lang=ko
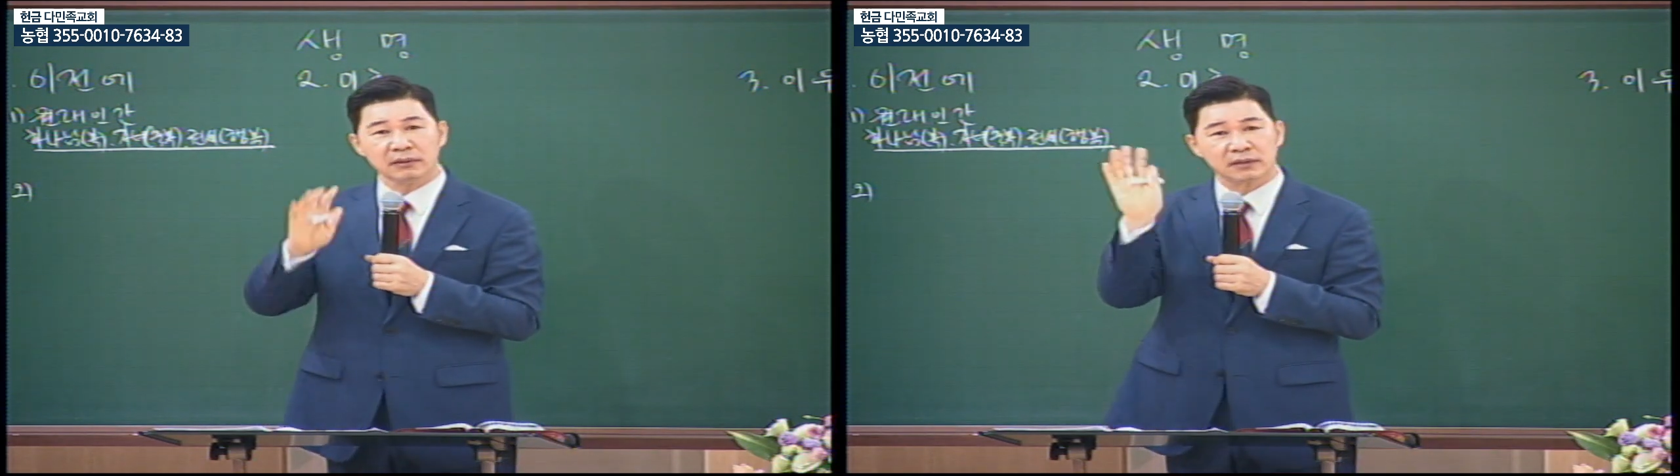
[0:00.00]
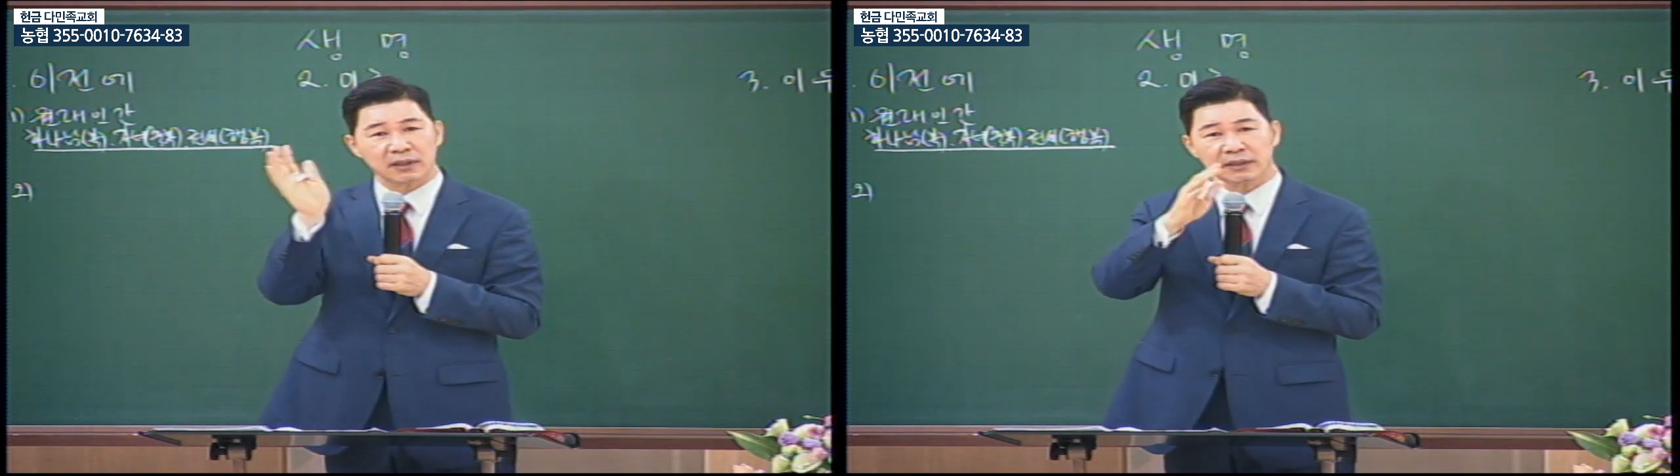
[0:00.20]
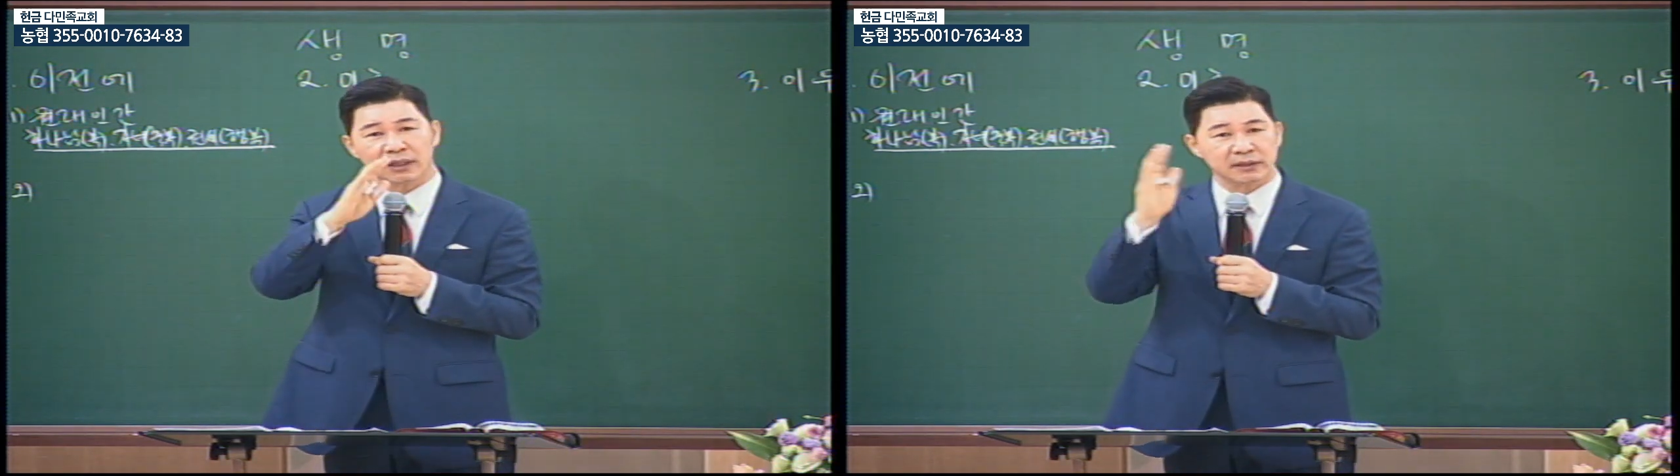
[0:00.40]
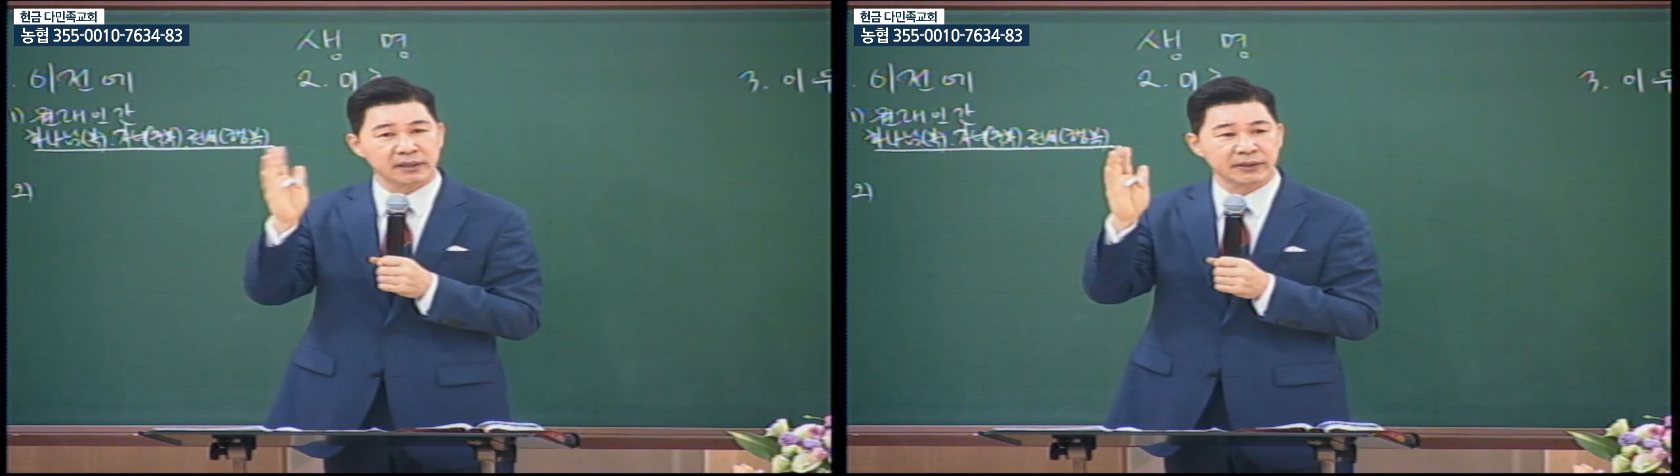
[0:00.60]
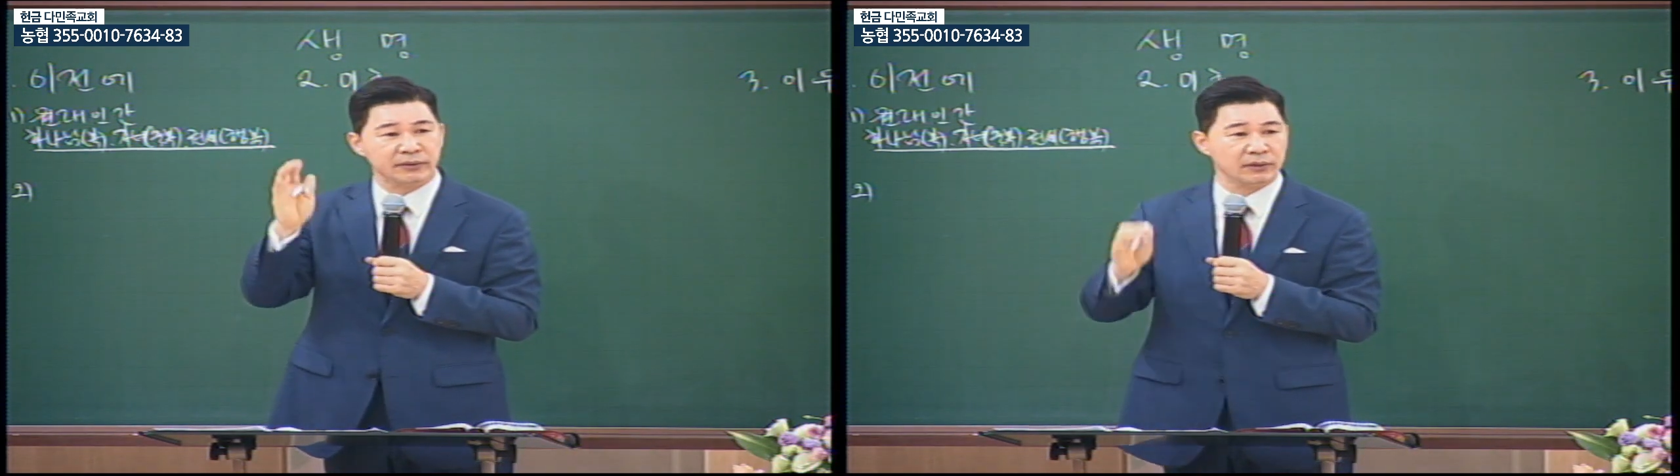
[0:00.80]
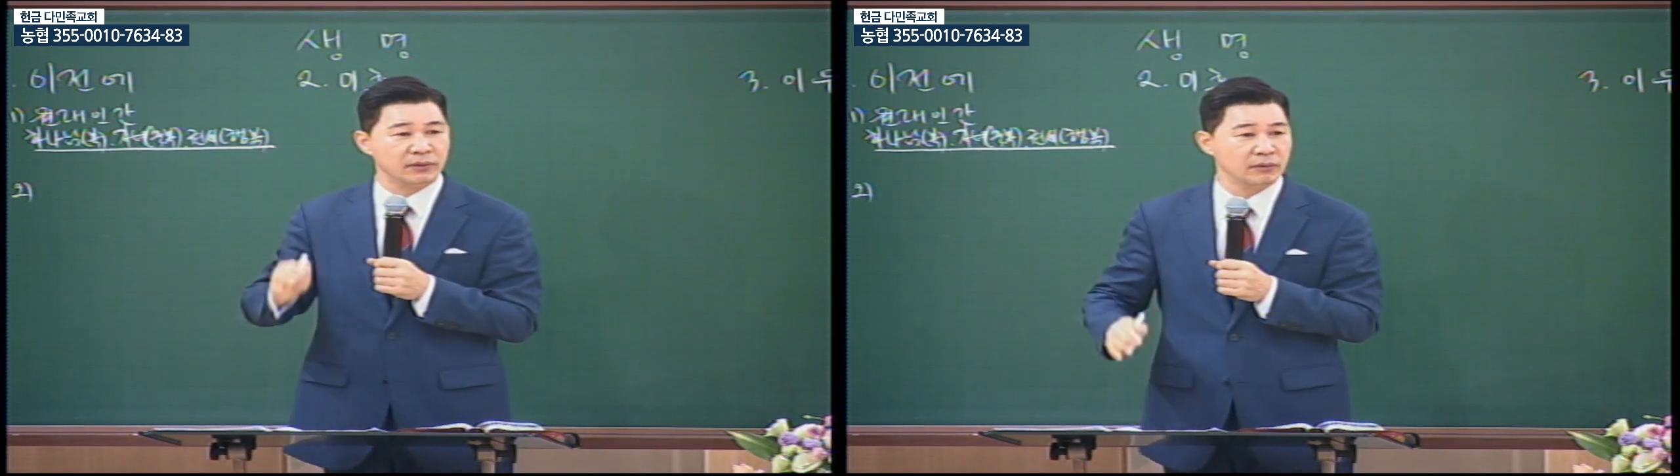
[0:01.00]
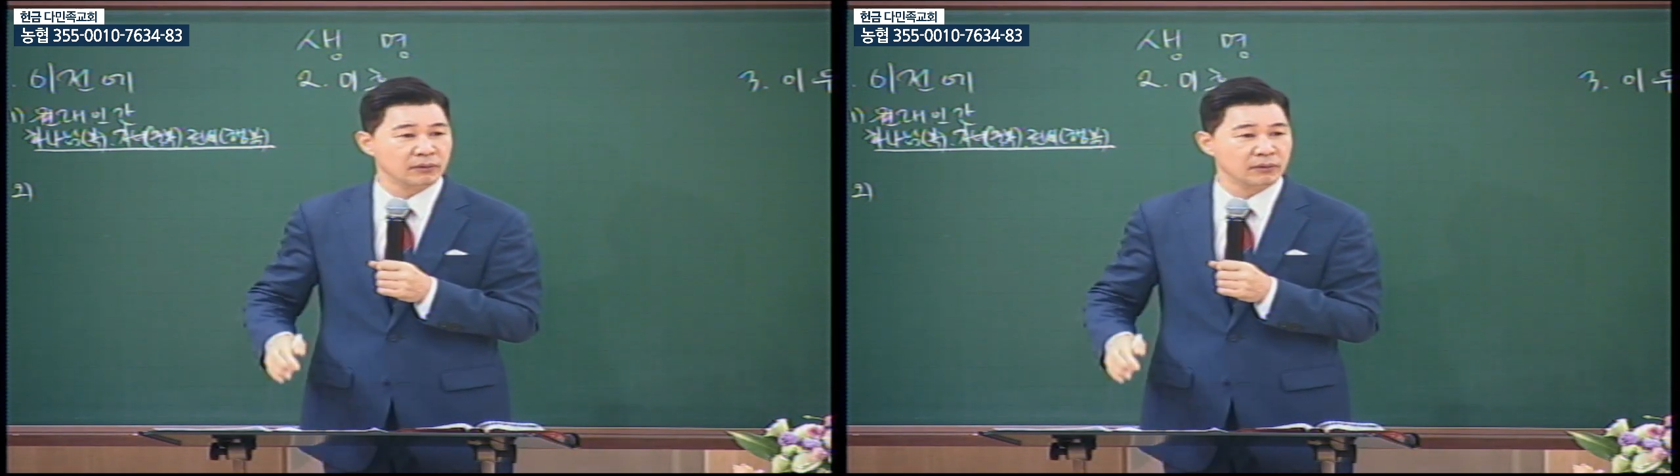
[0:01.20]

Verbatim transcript: 걸 떠난 게 아니에요.